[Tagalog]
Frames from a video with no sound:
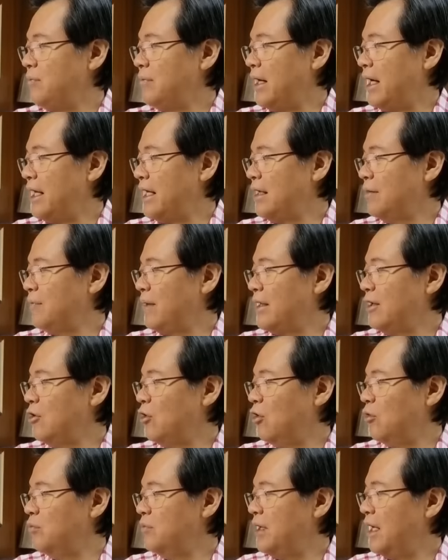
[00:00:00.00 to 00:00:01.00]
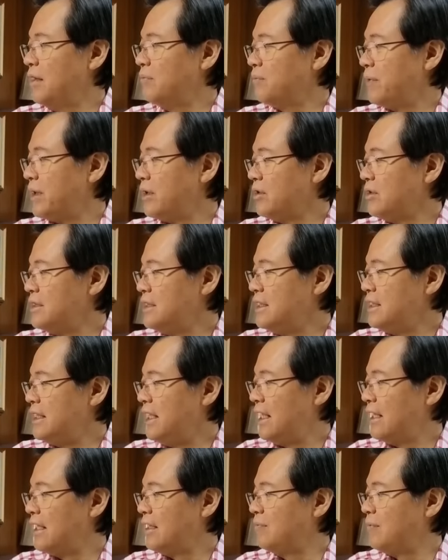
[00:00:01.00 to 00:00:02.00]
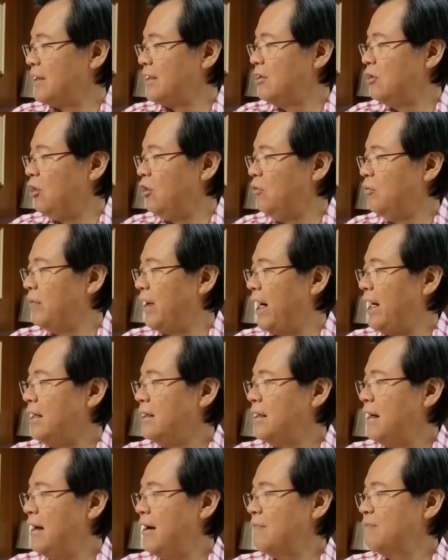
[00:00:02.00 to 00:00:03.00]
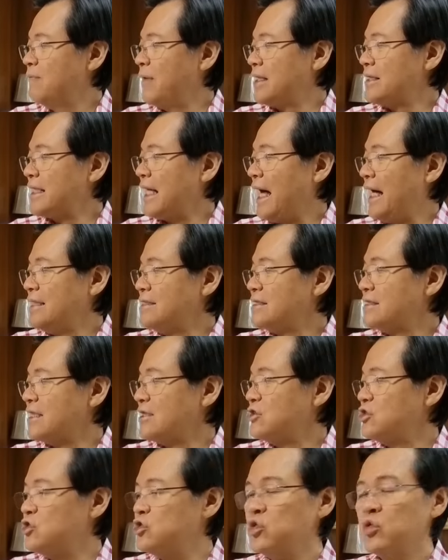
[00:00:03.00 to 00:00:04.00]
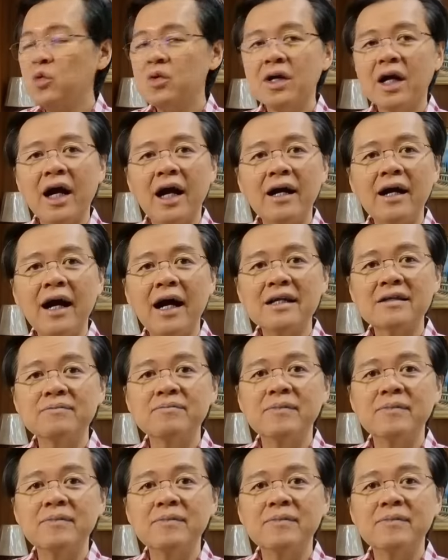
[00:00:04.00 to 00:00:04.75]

Mga laman loob lang, pero hindi lang laman loob, ah, mataas sa sugar at